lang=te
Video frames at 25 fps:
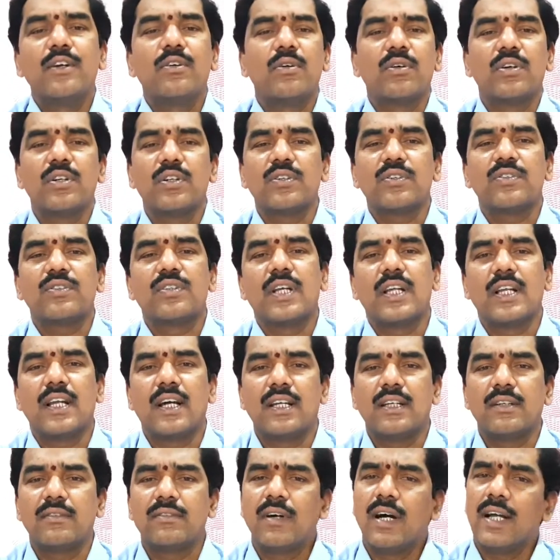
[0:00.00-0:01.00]
ఇంకొకటి వస్తే
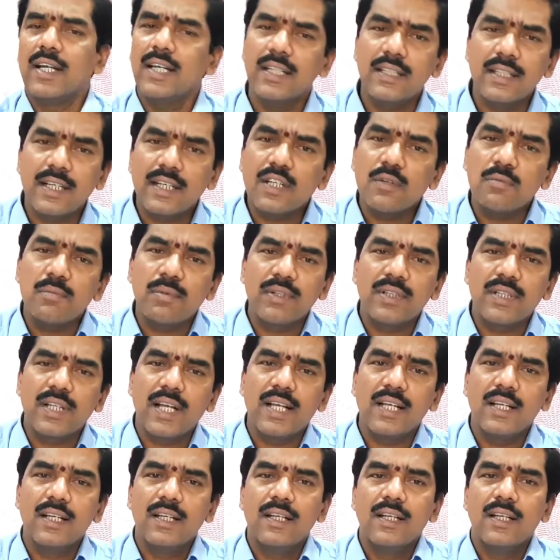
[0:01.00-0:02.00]
రానివ్వు అన్నీ
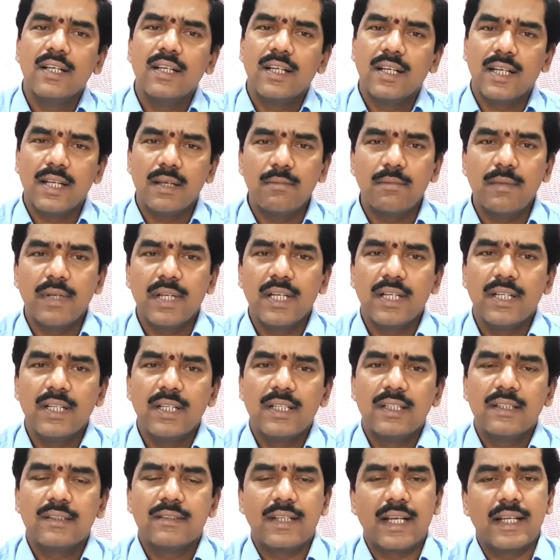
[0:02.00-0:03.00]
తగ్గిపోతాయి ఏమి
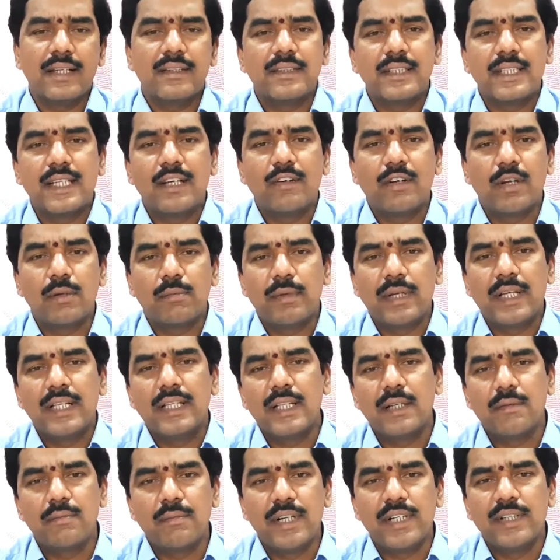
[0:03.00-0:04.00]
సైన్స్ డెవలప్
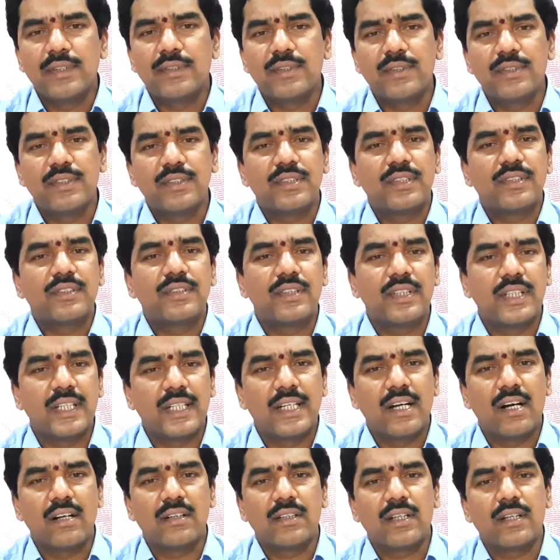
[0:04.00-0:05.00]
అయింది మెడిసిన్
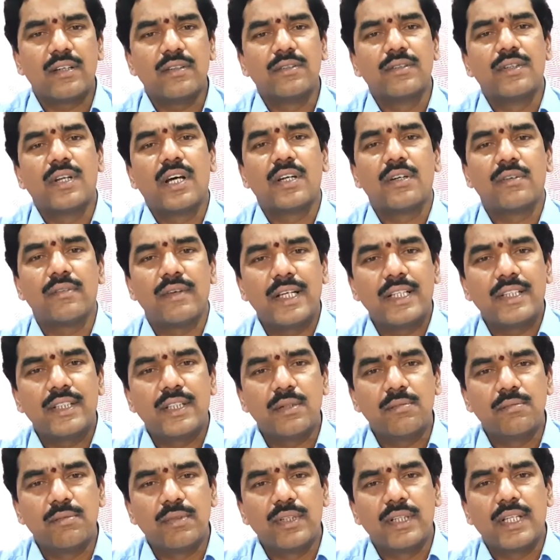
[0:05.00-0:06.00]
వచ్చేసింది డాక్టర్లు ఉన్నారు
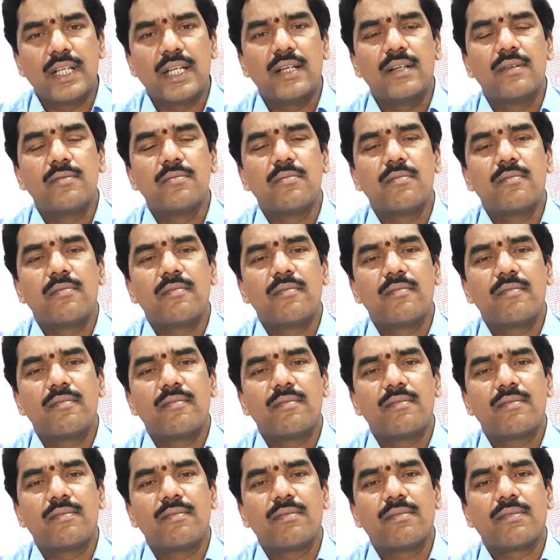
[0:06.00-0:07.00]
వైద్యం ఉంది
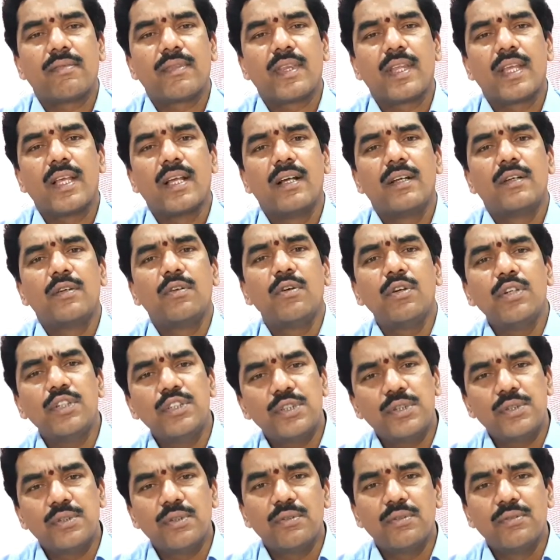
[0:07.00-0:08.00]
నో
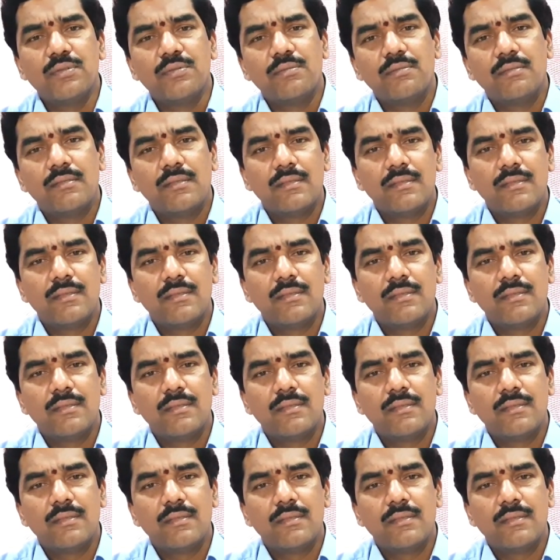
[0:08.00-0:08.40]
ఇష్యూ